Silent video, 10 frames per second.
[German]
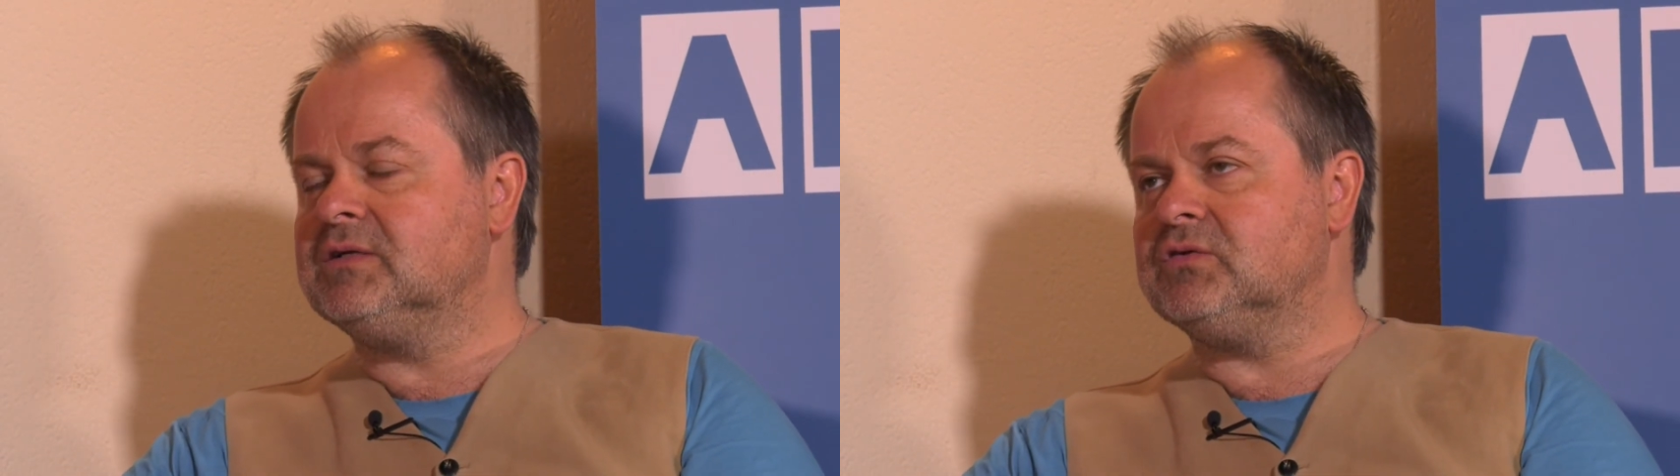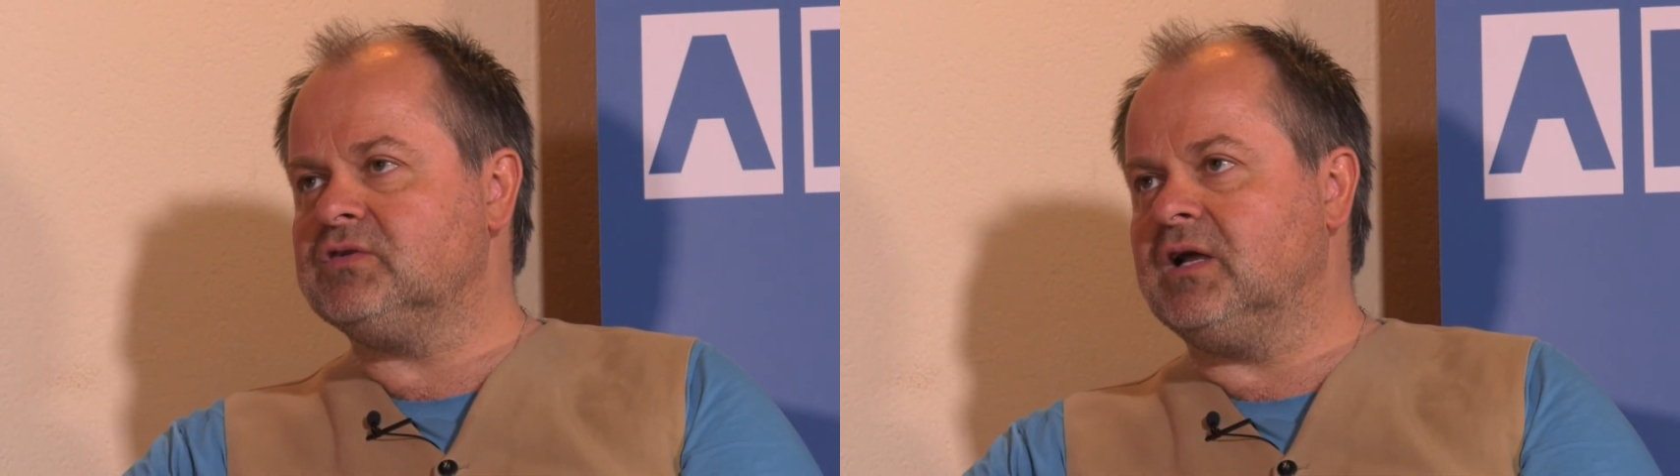
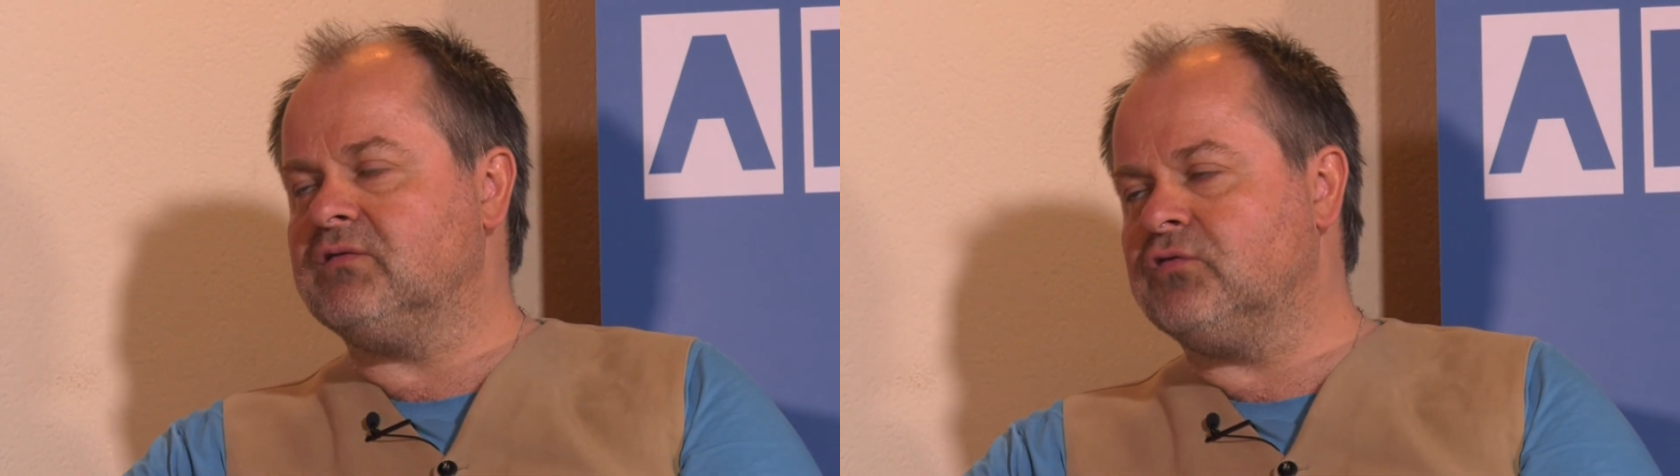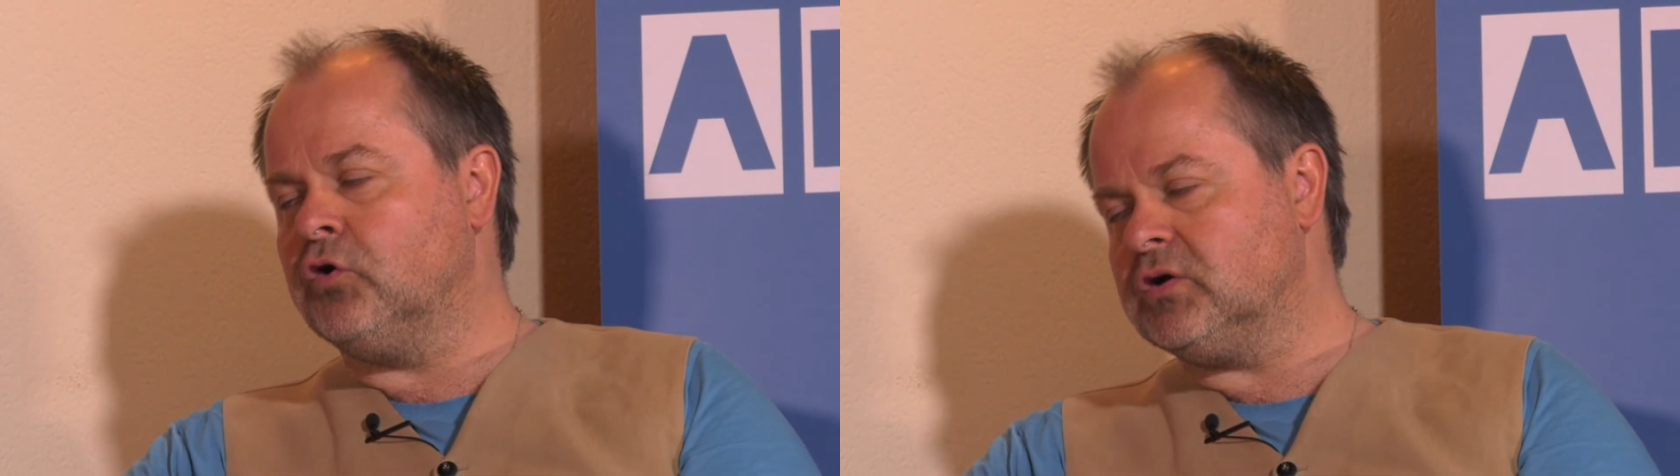durch den
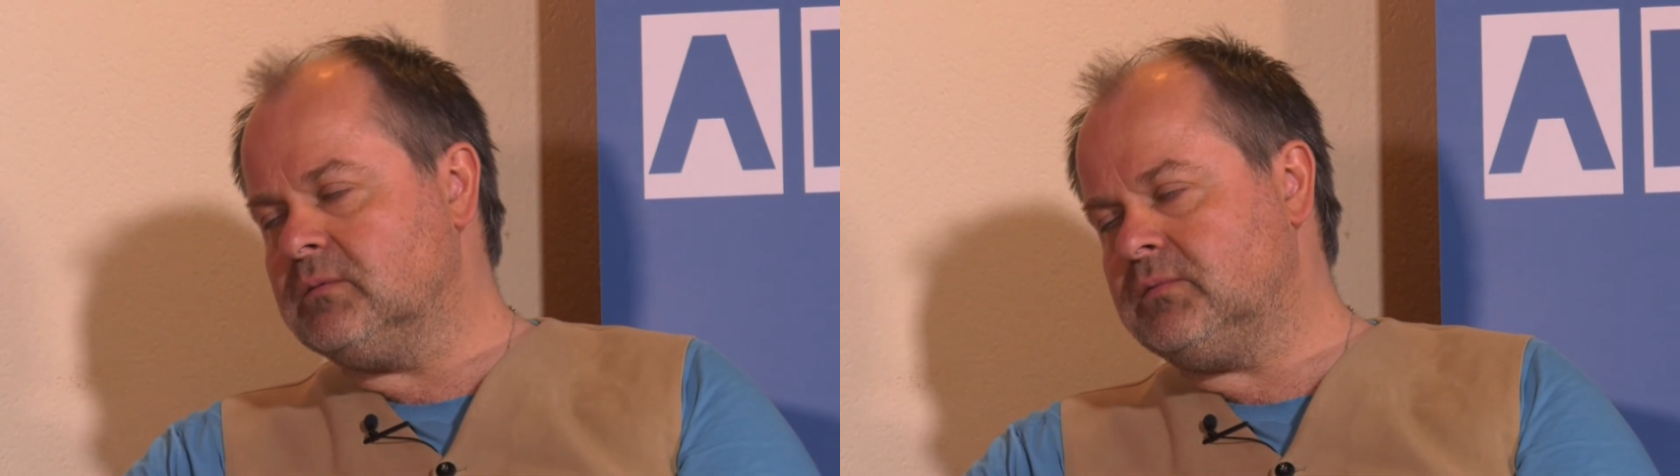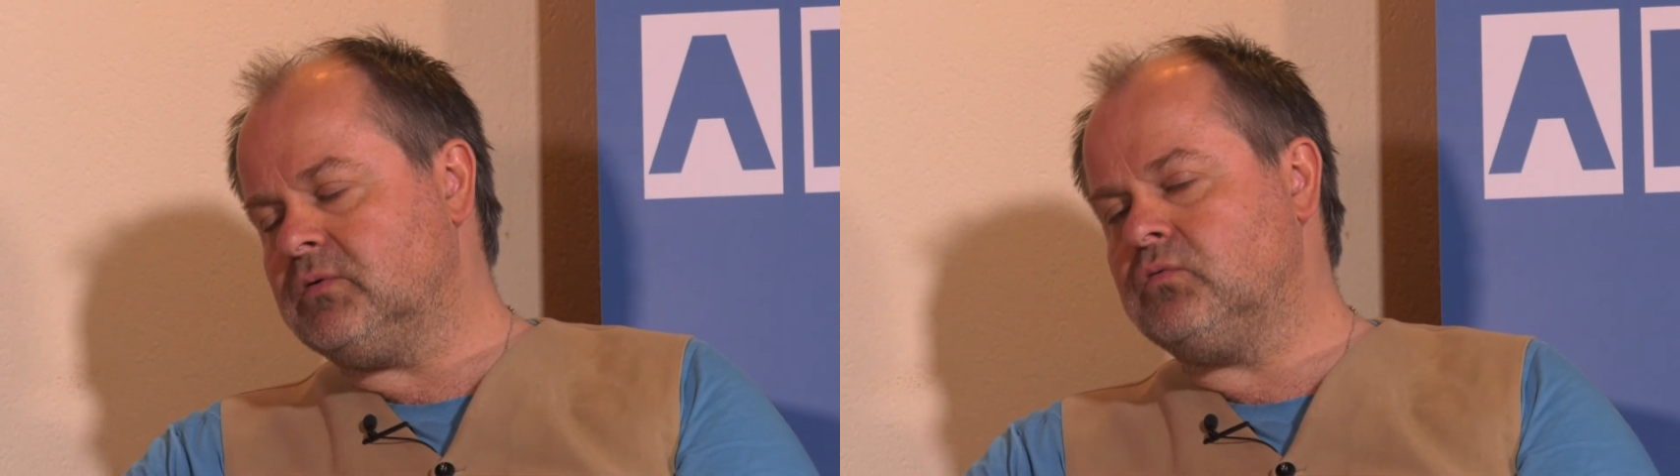Erfolg
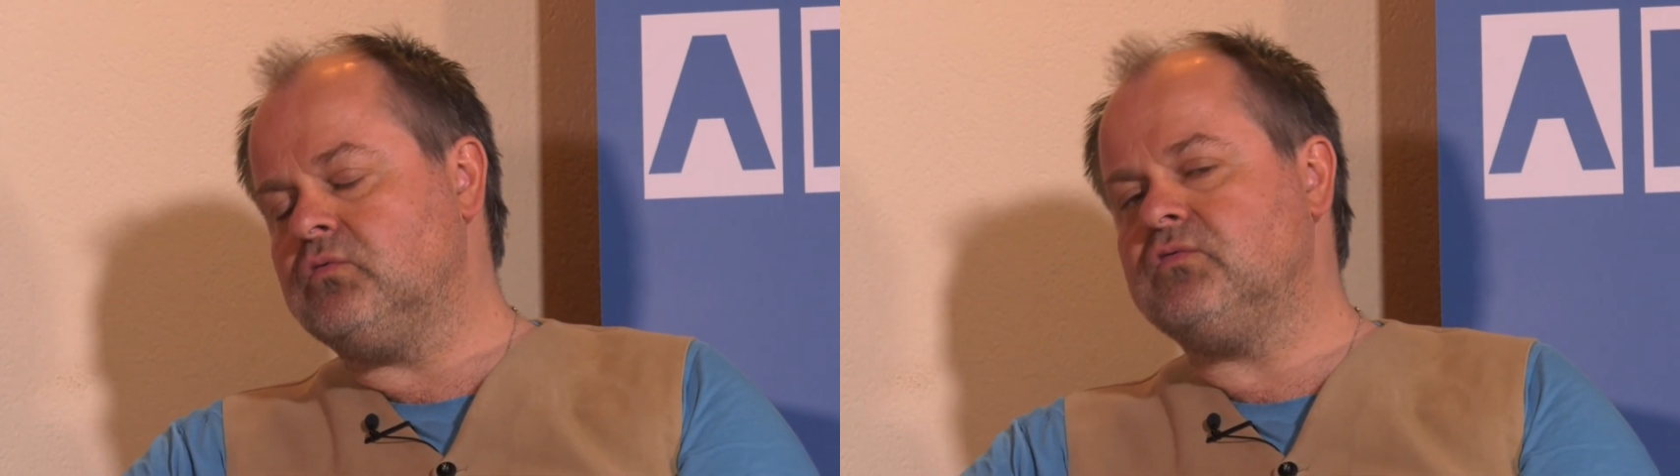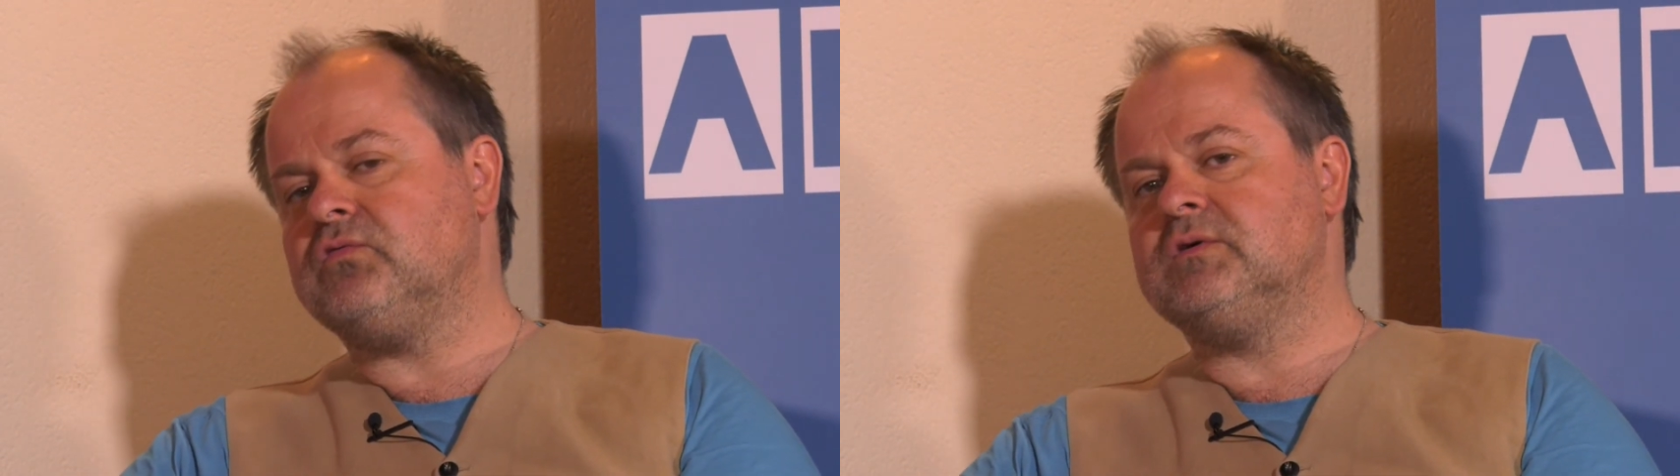im
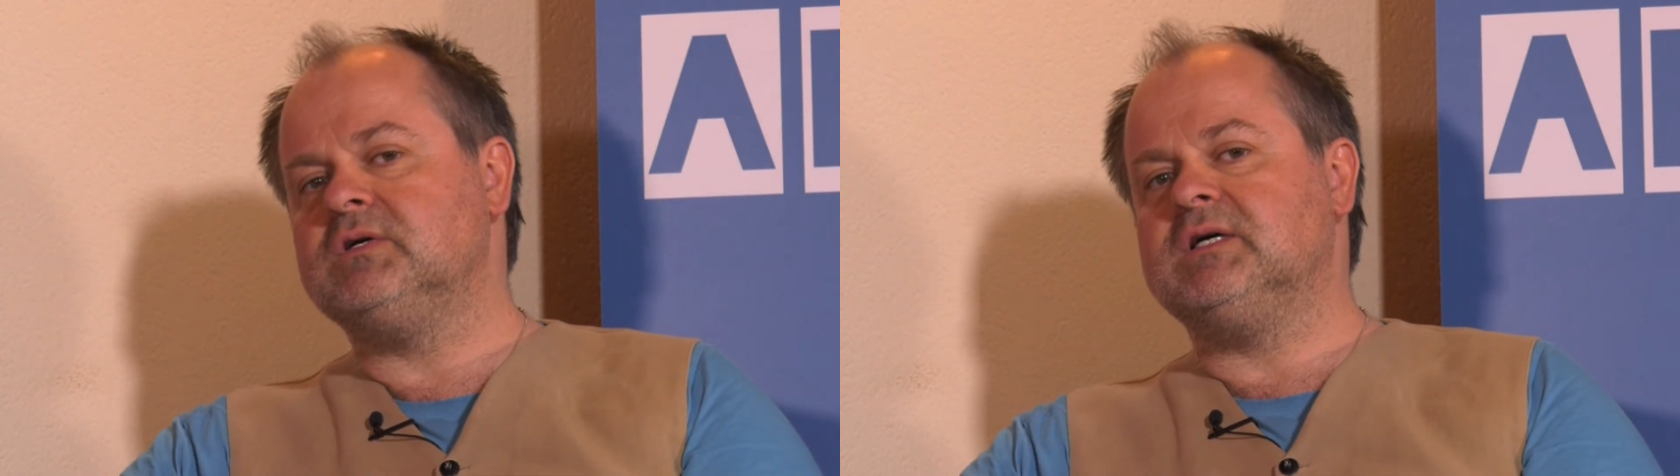Beruf,